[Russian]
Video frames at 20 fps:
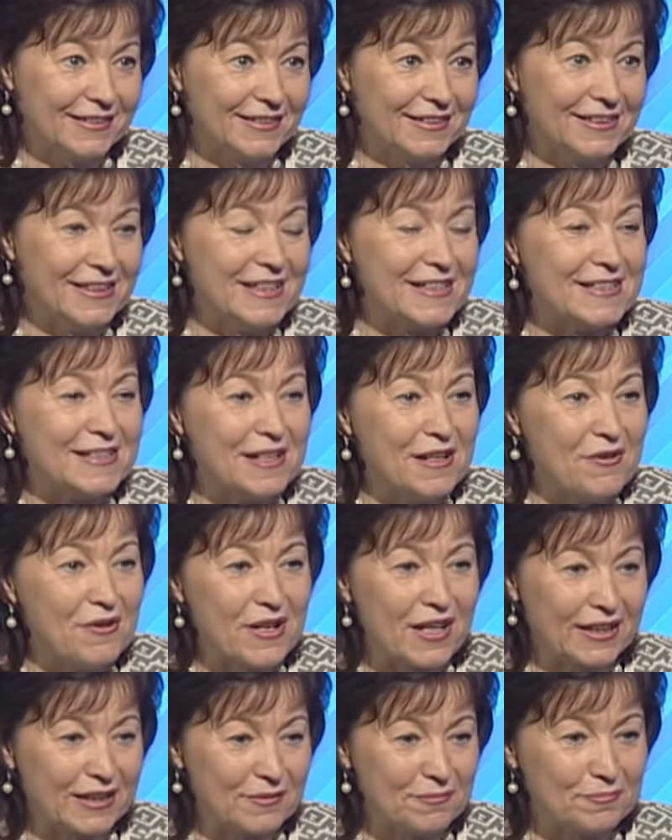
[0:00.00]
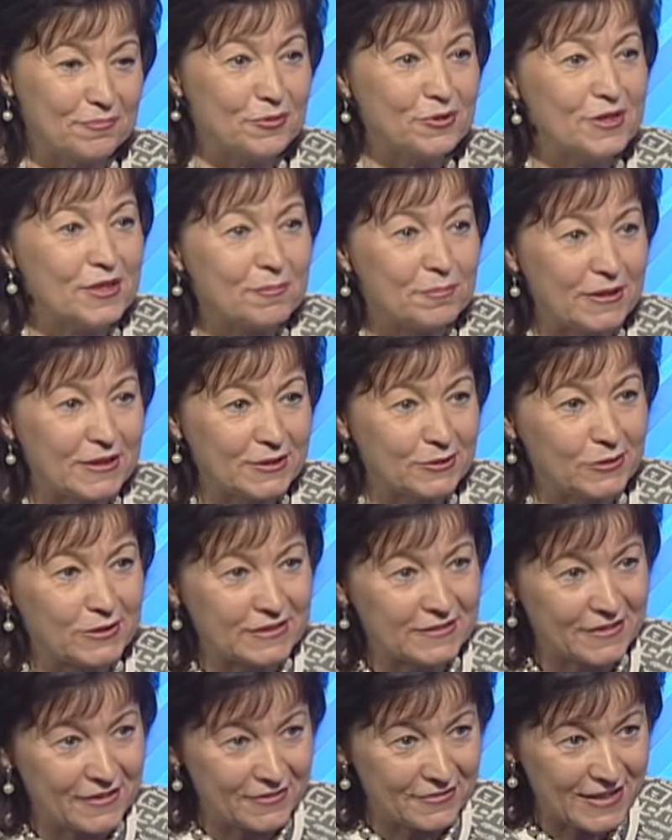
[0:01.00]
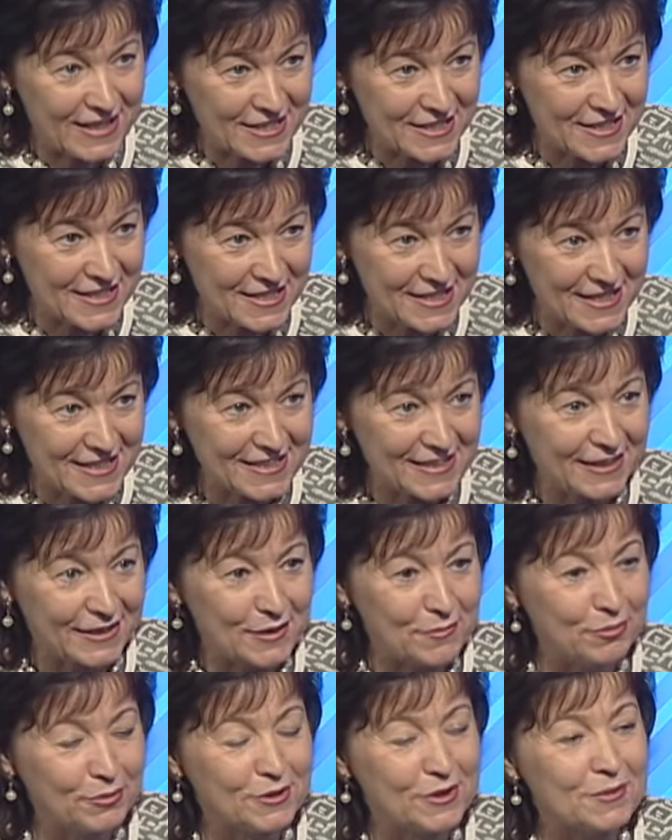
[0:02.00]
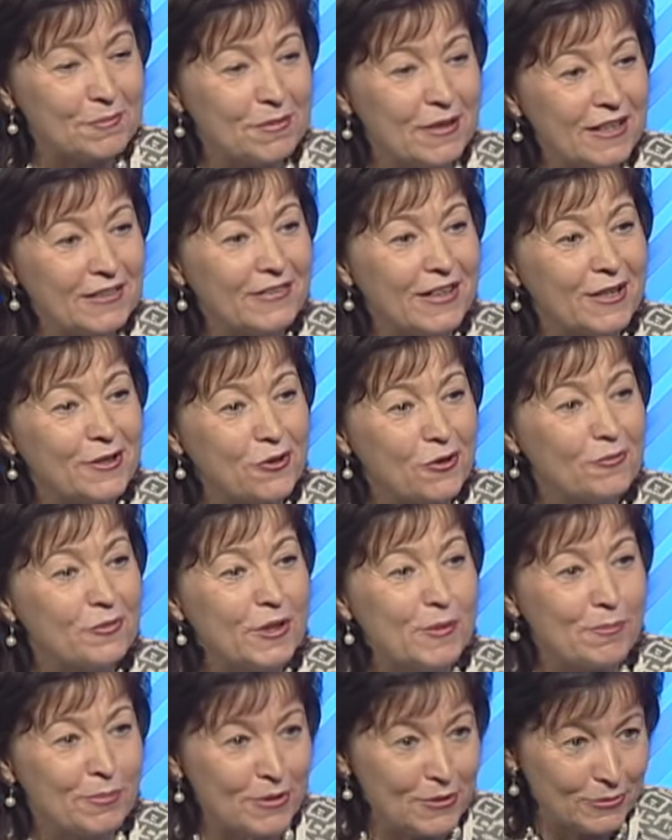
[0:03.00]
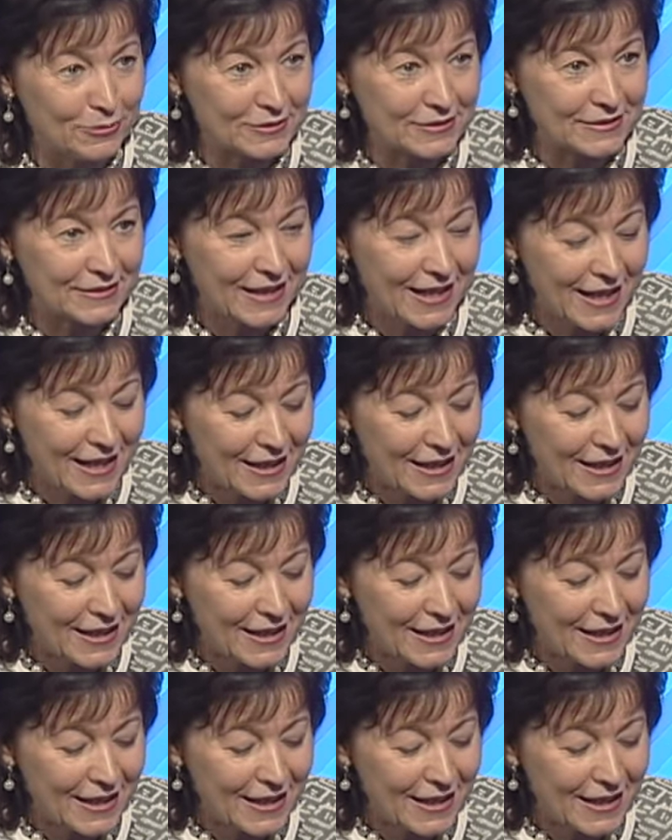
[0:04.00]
Если это будет присутствовать в нашей жизни, это будет первый огромный плюс.